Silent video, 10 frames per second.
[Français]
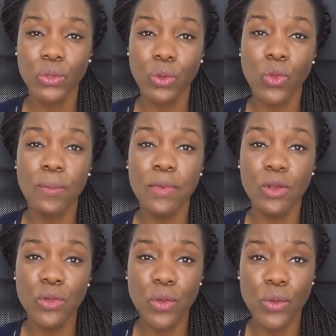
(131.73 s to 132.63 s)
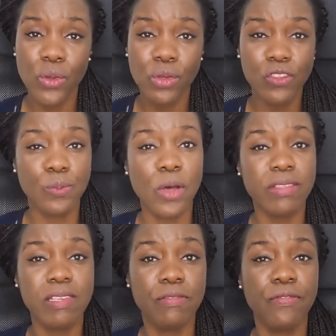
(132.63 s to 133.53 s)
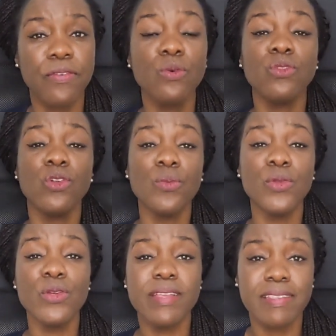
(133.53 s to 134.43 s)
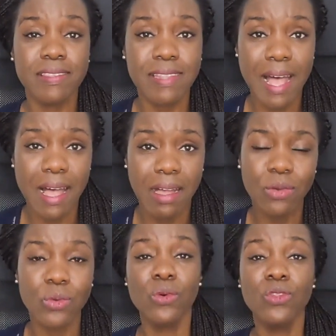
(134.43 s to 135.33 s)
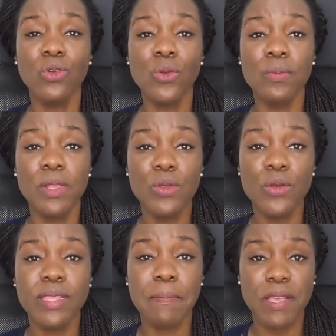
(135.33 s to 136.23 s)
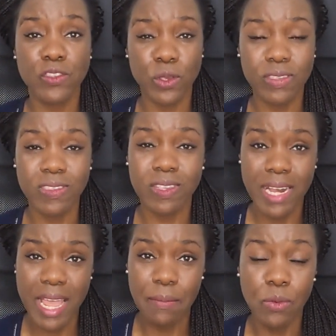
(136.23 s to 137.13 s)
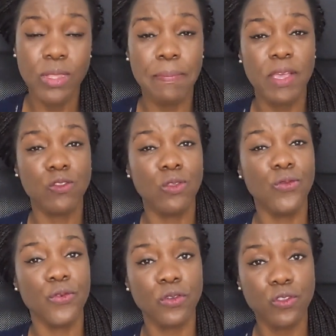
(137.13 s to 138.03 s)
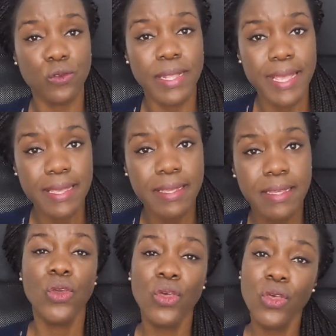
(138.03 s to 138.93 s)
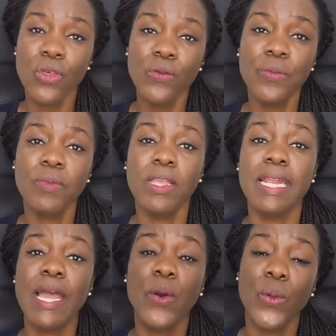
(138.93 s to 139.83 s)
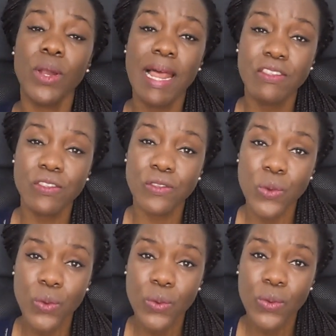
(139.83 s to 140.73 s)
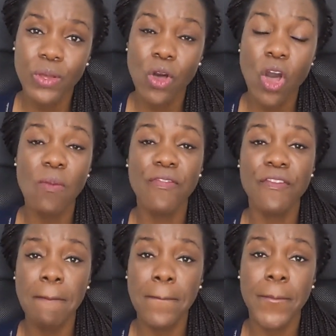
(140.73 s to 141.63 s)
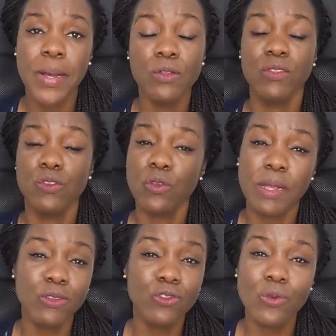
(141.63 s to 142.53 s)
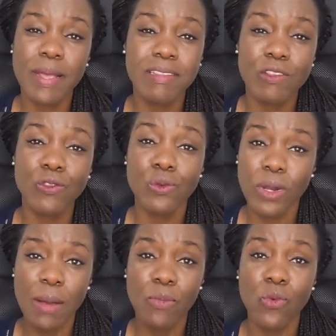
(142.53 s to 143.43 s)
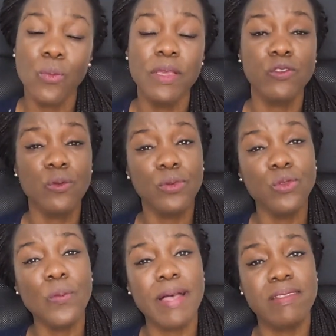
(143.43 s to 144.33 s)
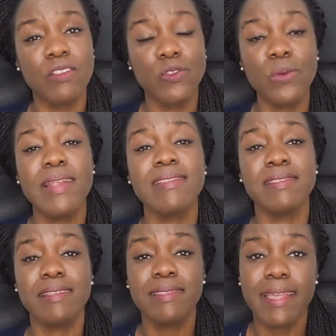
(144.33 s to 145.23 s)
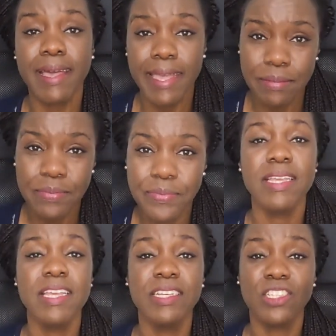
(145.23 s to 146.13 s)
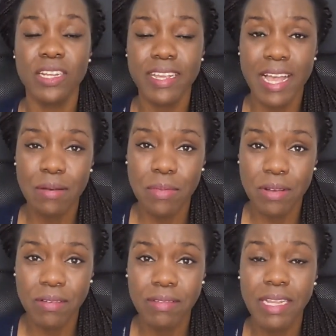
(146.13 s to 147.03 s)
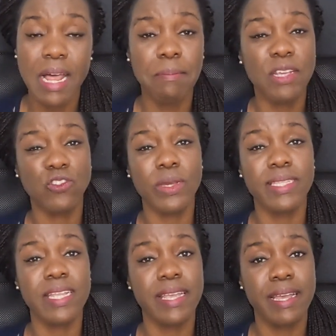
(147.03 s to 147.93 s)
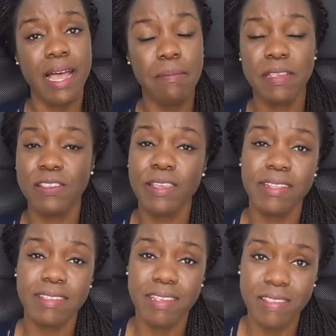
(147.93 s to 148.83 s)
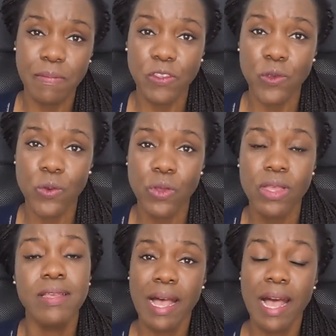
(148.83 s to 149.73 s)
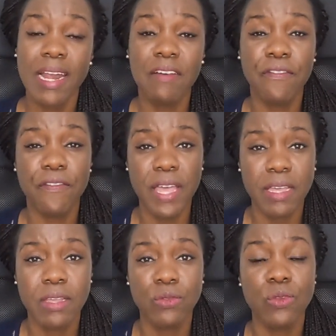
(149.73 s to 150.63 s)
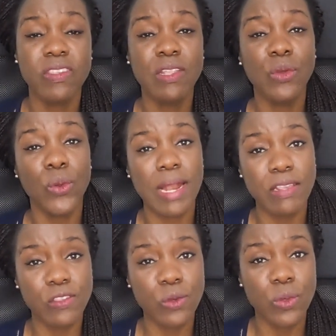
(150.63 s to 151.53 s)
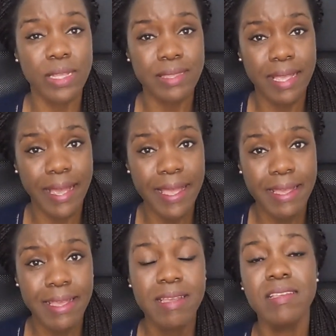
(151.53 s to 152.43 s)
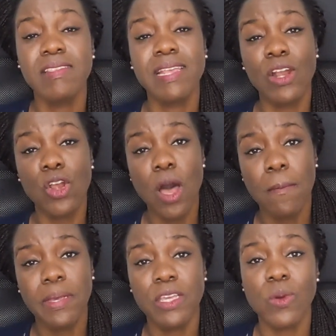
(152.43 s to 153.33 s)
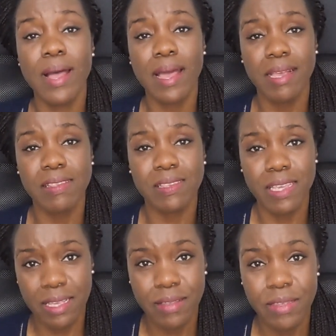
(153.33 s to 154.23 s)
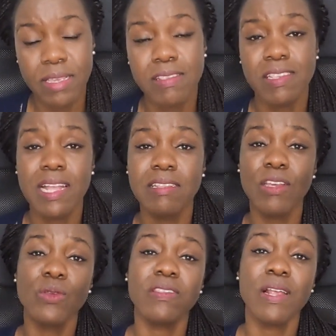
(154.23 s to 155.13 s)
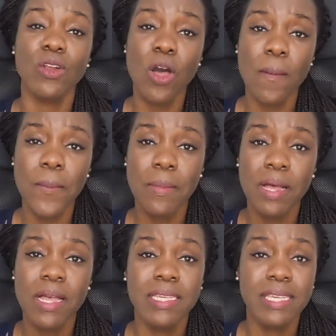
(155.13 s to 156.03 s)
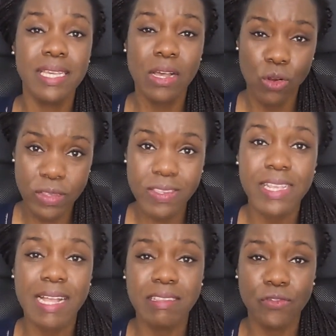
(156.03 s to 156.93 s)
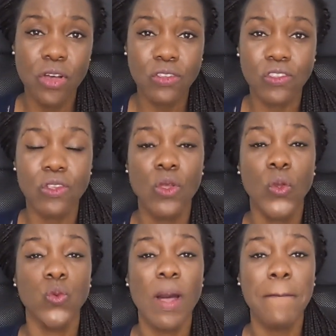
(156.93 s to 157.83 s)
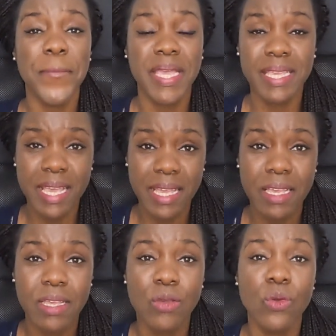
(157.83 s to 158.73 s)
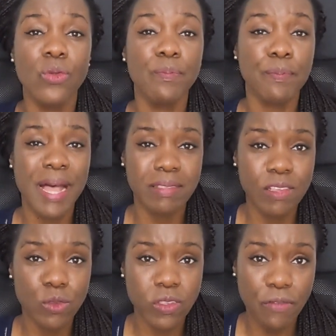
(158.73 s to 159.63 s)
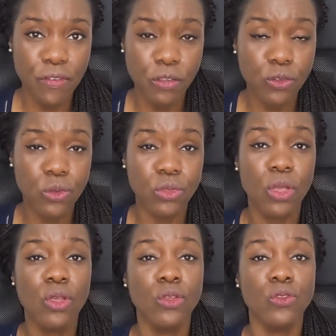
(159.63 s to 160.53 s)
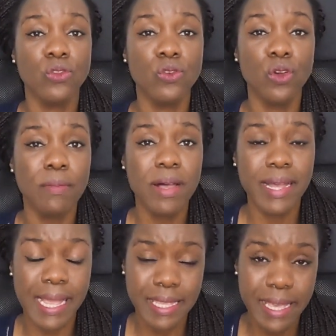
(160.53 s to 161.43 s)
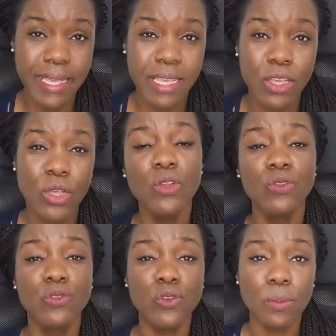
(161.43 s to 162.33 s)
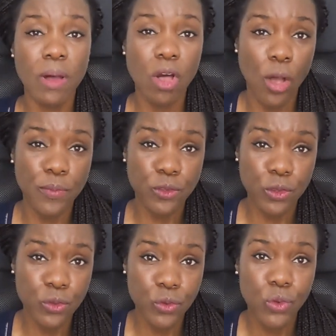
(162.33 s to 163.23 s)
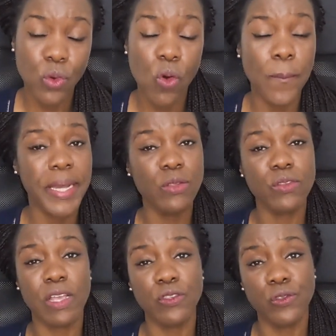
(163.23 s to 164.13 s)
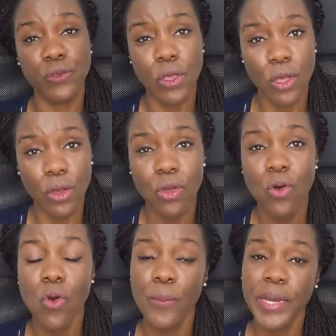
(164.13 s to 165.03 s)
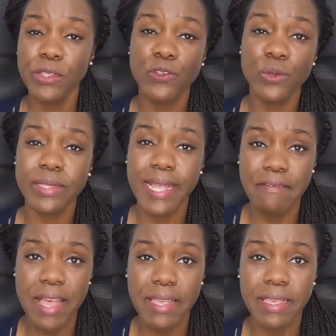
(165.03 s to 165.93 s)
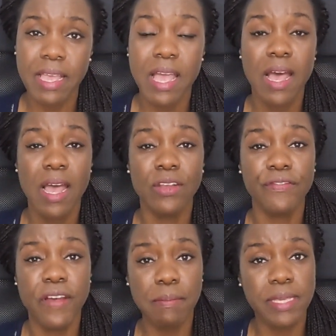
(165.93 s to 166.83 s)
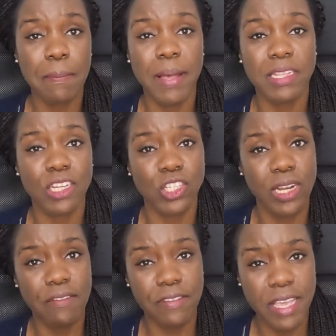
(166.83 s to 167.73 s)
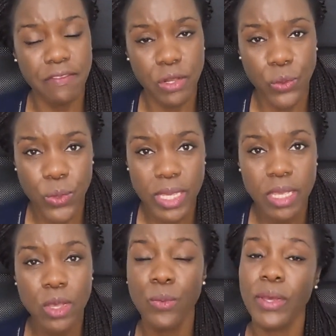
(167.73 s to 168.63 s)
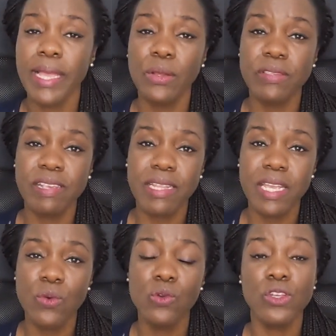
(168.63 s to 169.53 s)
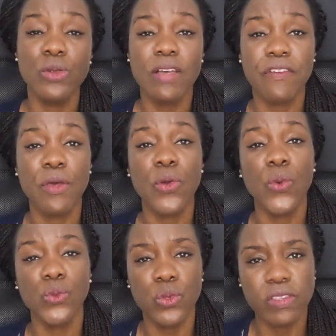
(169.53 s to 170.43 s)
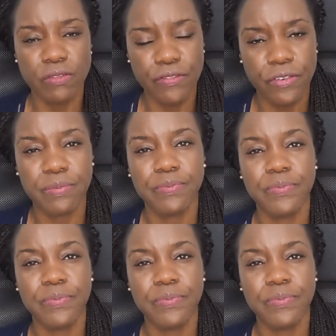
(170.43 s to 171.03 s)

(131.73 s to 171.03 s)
dans le milieu sportif ou dans le milieu des stars ou dans le milieu des personnes célèbres ou des personnes fortunées que les relations hommes-femmes ne sont pas toujours basées sur l'amour mais sont plutôt basées sur les intérêts. Et généralement, dans la majorité des cas, parce qu'il y a des exceptions, à la fin de cette relation d'intérêt, c'est l'homme qui doit casquer. C'est-à-dire que c'est l'homme qui, lorsqu'il y a divorce, doit payer une partie de sa fortune durement gagnée, durement obtenue au prix de sa sueur, au prix de son travail, à une femme qui a partagé la vie avec lui pour quelques années ou qui lui a fait un ou deux enfants.